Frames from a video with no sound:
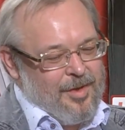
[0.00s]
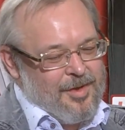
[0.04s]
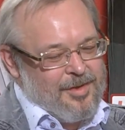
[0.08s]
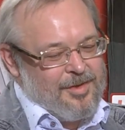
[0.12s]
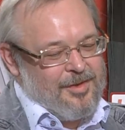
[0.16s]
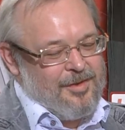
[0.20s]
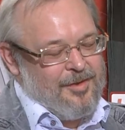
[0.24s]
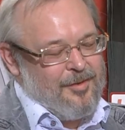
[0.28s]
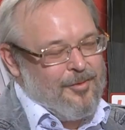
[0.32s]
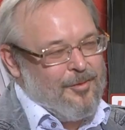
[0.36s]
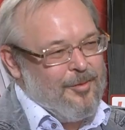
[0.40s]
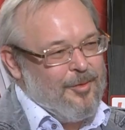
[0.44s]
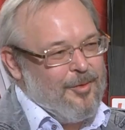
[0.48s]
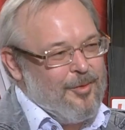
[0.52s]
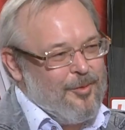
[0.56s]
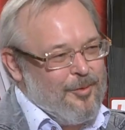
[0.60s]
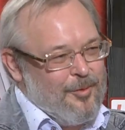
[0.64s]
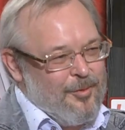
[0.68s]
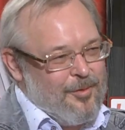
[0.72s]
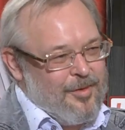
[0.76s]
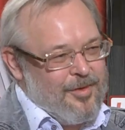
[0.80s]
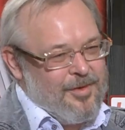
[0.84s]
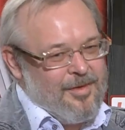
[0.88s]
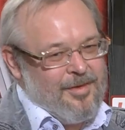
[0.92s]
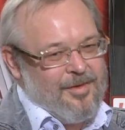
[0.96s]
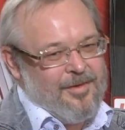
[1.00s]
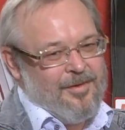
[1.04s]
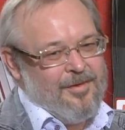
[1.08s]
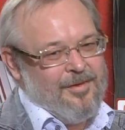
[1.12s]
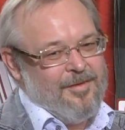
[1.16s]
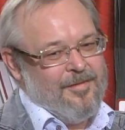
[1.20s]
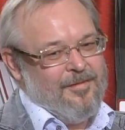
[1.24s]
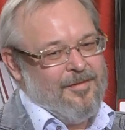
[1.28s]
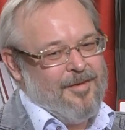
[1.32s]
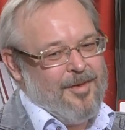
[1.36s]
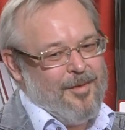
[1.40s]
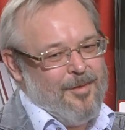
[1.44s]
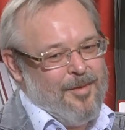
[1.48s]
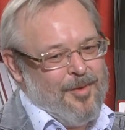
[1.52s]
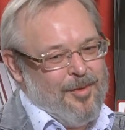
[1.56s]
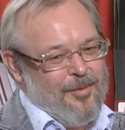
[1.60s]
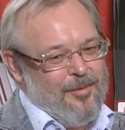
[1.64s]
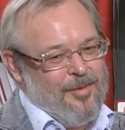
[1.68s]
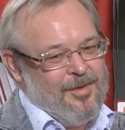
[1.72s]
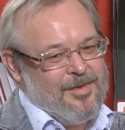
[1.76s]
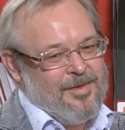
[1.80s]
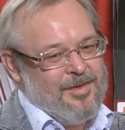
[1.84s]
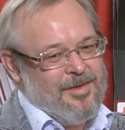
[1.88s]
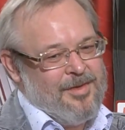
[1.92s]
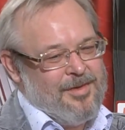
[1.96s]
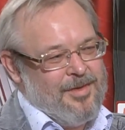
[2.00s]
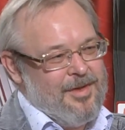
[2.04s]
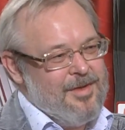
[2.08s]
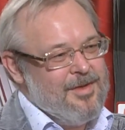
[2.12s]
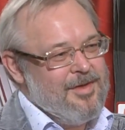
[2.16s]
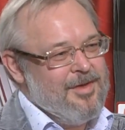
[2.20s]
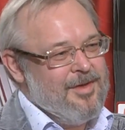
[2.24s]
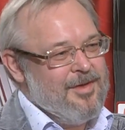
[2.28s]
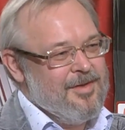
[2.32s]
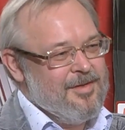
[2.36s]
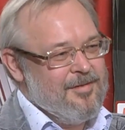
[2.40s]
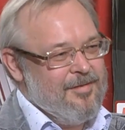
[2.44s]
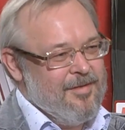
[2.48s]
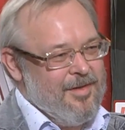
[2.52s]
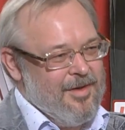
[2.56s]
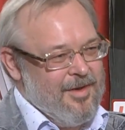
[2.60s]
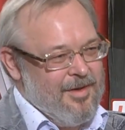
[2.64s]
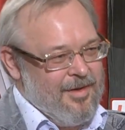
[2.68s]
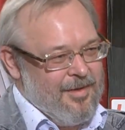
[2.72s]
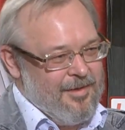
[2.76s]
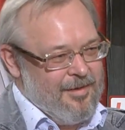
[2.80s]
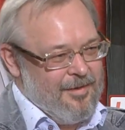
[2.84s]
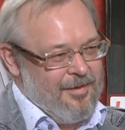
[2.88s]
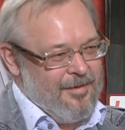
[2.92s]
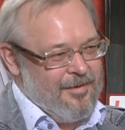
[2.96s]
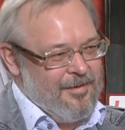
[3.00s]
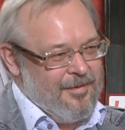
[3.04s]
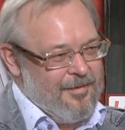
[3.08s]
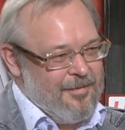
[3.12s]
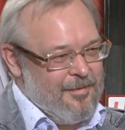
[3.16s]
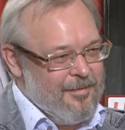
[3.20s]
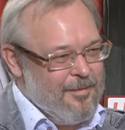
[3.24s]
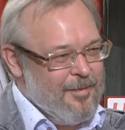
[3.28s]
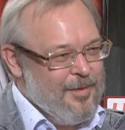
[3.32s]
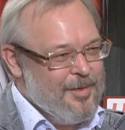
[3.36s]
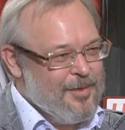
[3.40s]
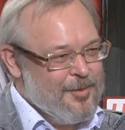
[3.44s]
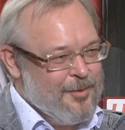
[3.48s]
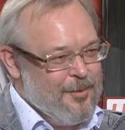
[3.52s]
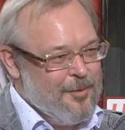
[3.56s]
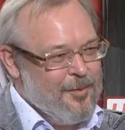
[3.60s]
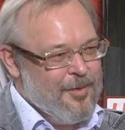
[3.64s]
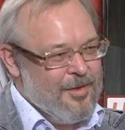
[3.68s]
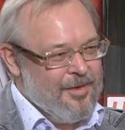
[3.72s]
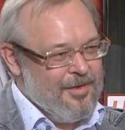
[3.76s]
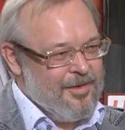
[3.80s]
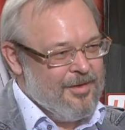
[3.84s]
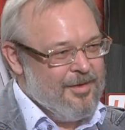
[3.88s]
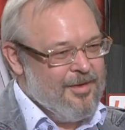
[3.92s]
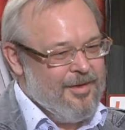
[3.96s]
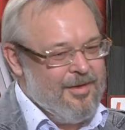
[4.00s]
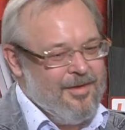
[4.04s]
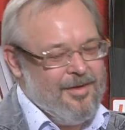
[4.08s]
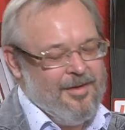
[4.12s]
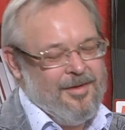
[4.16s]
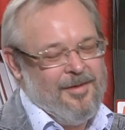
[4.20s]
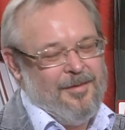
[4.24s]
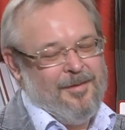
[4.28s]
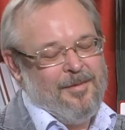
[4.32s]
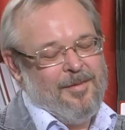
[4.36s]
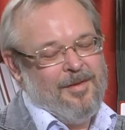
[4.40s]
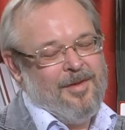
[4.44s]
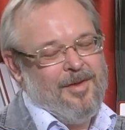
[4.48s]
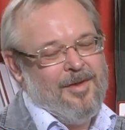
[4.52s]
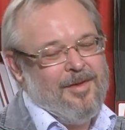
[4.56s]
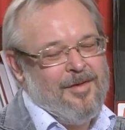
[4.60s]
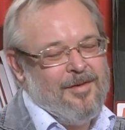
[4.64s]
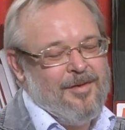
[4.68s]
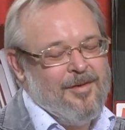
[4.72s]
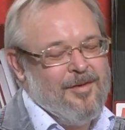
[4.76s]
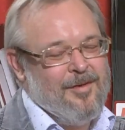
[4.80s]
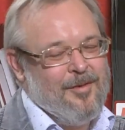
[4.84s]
каждой культуры формируется, естественно, своя история да, и э,